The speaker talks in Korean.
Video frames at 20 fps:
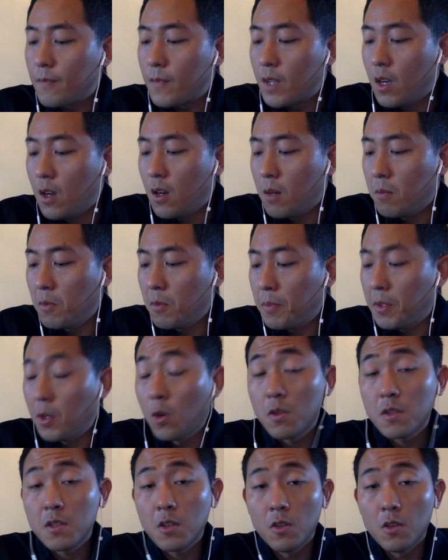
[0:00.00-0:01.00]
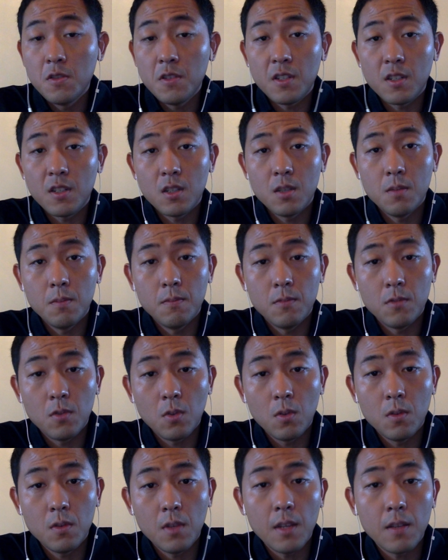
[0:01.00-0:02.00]
아, 뭐 비록 저는 지금
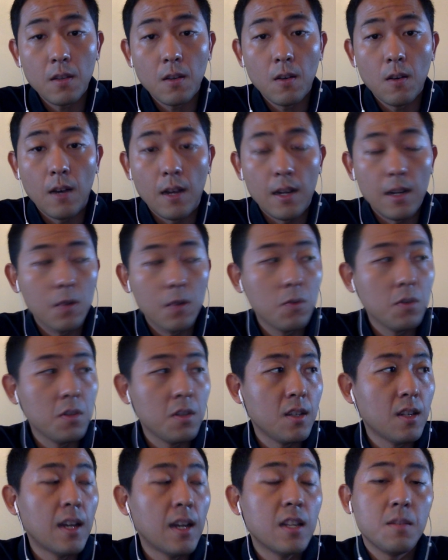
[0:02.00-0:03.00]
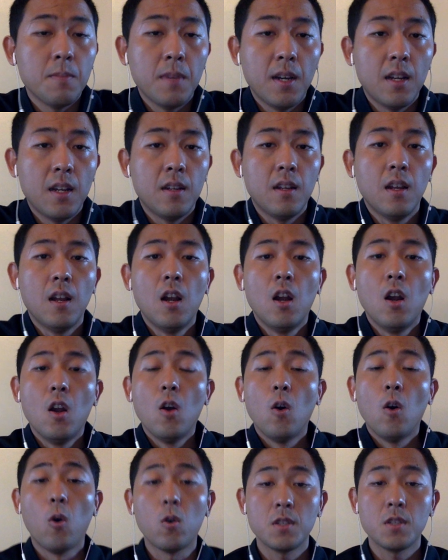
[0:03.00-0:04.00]
손을 떼서 안 하고 있긴 하지만
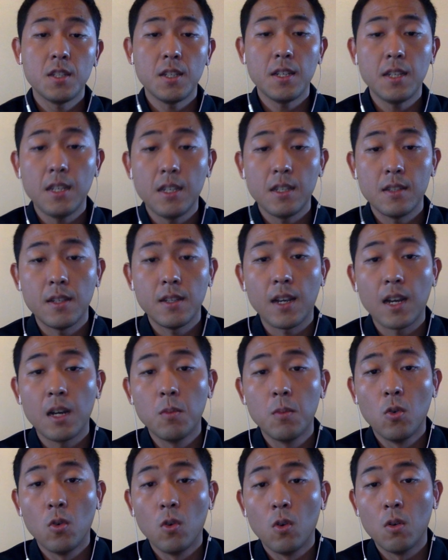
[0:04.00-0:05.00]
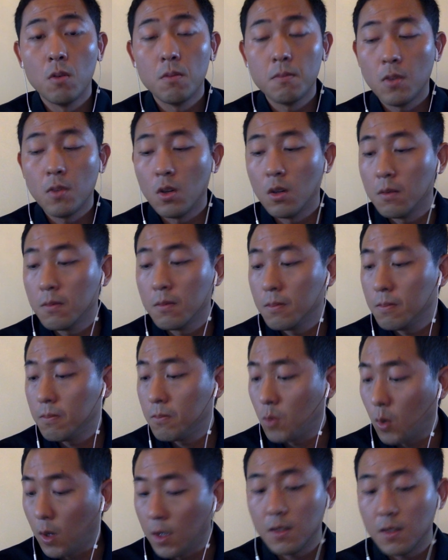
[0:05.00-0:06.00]
혹시 제가 뭐뭐 뭐
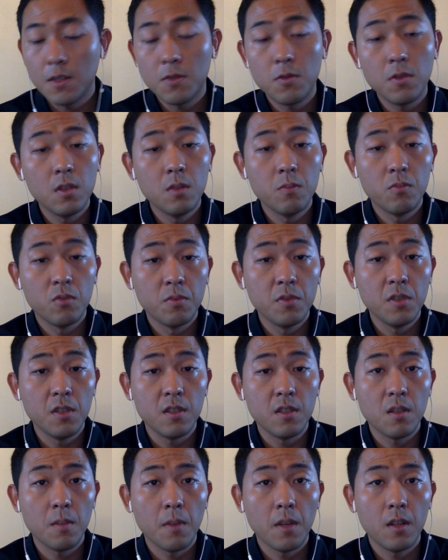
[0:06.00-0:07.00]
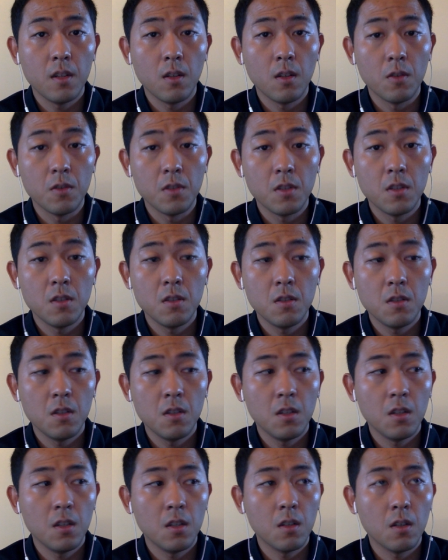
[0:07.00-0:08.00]
도와드릴 수 있는 부분이 있으면은
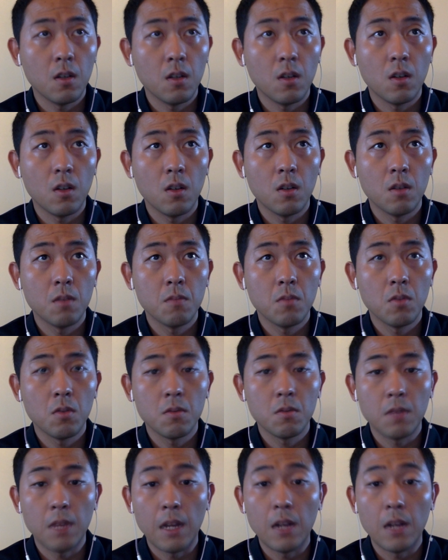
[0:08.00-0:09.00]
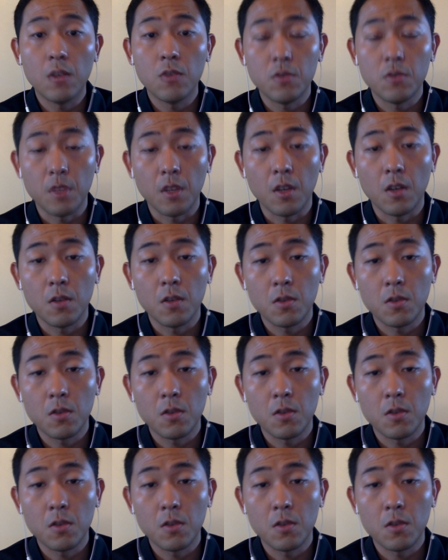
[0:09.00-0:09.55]
언제든지 어, 뭐 알려주세요.